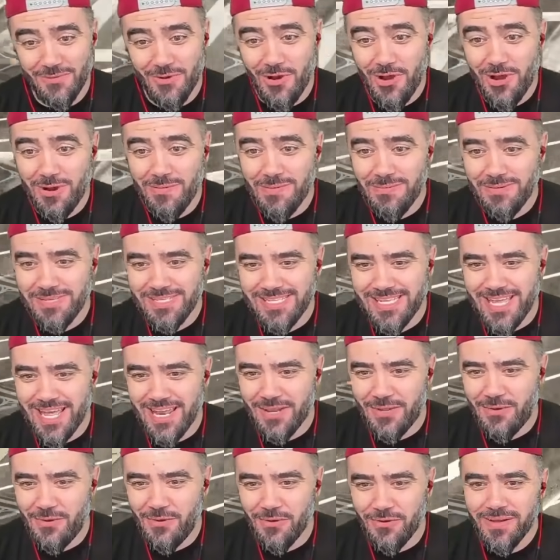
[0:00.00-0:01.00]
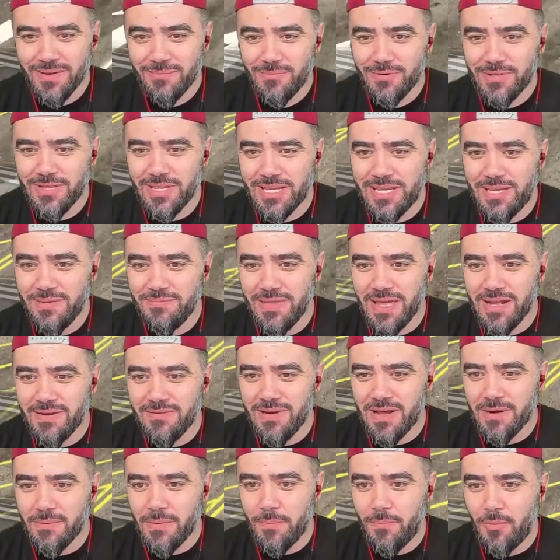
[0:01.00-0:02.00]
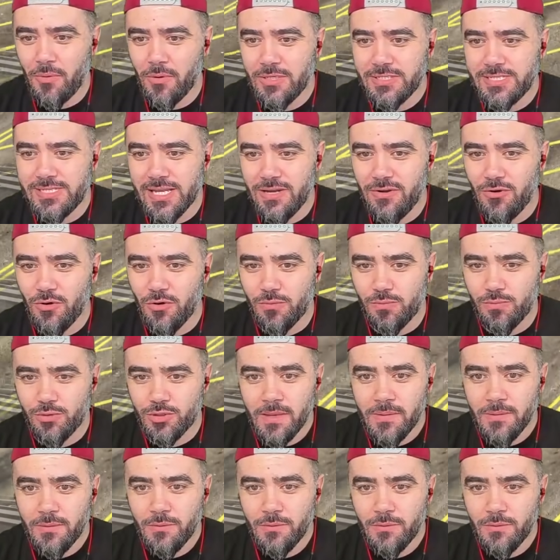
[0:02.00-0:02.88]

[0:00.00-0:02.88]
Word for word: Ölmemiz gerekiyor. Burada kimler var? Bak, polisler yokmuş.